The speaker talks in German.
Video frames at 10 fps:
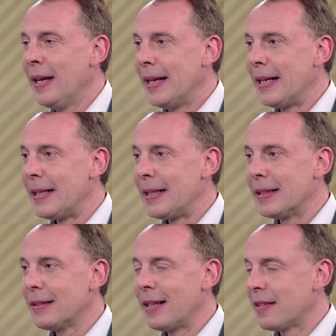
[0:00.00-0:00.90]
äh,
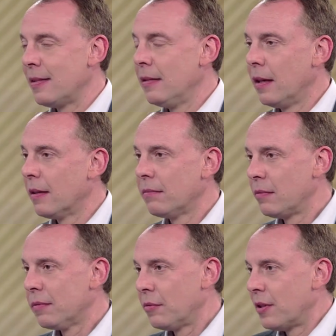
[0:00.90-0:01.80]
das sind ja,
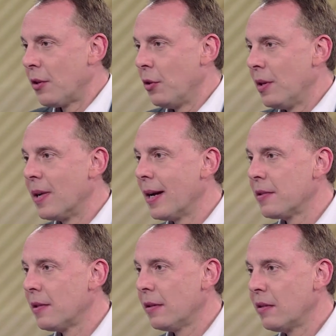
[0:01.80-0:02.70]
da könnte man
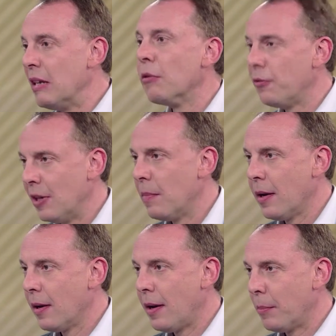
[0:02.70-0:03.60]
ganze
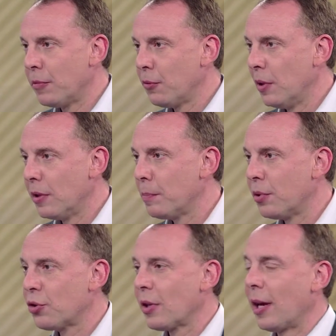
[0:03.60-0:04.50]
Kinofilme abendfüllend
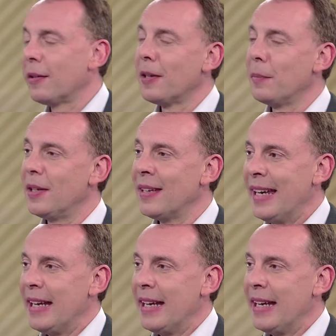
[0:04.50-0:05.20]
bestreiten damit.